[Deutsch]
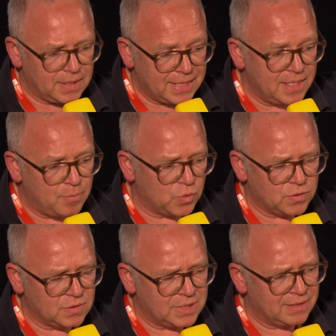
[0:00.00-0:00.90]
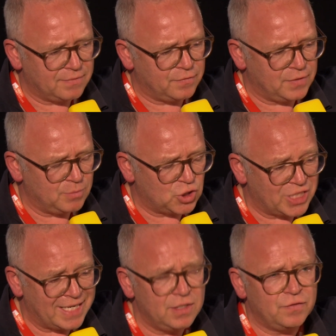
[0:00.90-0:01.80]
in der Produktion den Film
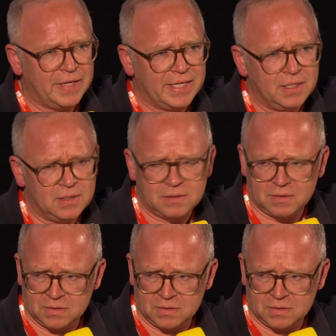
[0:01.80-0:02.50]
ständig verändert.